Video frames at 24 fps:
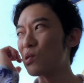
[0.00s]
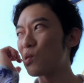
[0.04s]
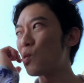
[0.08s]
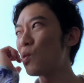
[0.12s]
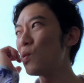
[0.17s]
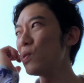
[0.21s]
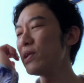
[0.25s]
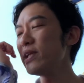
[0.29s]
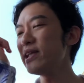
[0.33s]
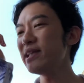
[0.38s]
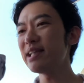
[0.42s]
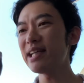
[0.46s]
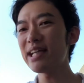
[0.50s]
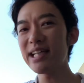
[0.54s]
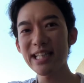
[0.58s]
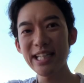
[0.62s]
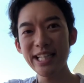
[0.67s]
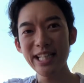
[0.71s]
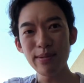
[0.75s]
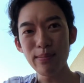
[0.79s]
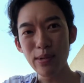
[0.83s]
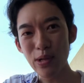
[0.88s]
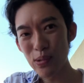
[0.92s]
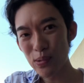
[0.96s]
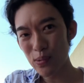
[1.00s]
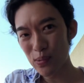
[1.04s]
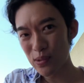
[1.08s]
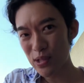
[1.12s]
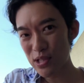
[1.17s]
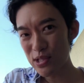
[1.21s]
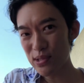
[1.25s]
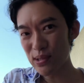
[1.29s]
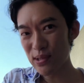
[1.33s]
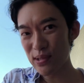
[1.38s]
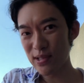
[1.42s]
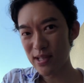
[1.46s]
コイン投げで決めるのと
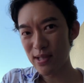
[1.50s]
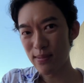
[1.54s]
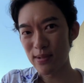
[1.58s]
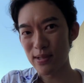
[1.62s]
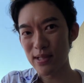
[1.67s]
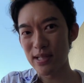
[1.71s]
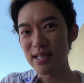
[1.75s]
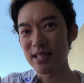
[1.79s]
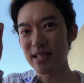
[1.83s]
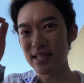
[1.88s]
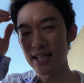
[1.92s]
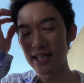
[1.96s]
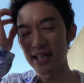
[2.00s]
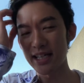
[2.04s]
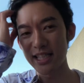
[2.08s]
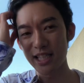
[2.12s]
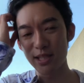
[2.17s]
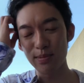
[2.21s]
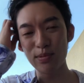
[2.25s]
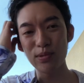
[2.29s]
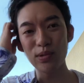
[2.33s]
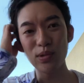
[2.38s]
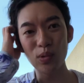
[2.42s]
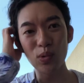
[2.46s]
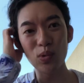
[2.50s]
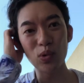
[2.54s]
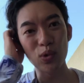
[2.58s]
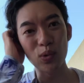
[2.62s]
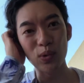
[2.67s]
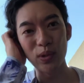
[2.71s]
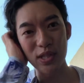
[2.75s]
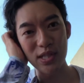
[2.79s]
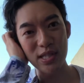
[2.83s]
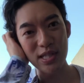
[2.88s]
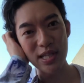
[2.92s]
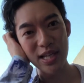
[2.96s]
同じぐらいのレベルでしか自分のこ
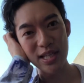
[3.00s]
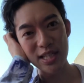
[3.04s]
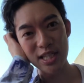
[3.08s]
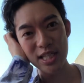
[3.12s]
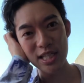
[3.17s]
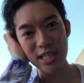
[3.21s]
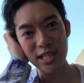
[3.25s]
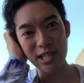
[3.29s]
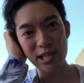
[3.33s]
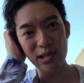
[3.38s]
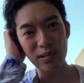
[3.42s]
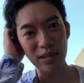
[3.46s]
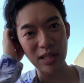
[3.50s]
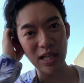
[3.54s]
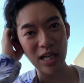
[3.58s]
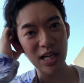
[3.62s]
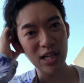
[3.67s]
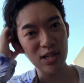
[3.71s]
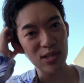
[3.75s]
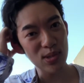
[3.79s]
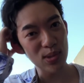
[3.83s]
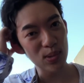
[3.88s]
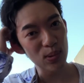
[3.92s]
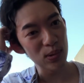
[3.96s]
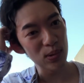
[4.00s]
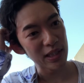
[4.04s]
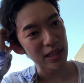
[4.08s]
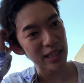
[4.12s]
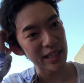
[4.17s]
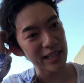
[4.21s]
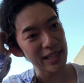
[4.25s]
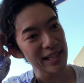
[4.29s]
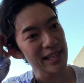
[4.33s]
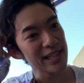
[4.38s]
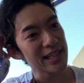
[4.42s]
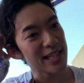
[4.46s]
とをですね自信によって把握すは
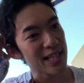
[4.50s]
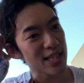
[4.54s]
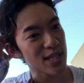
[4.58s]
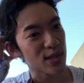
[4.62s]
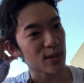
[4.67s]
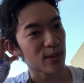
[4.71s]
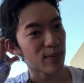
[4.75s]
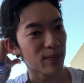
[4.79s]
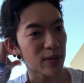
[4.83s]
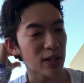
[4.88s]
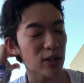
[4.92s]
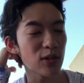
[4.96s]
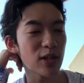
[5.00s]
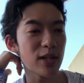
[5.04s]
できないんですよ。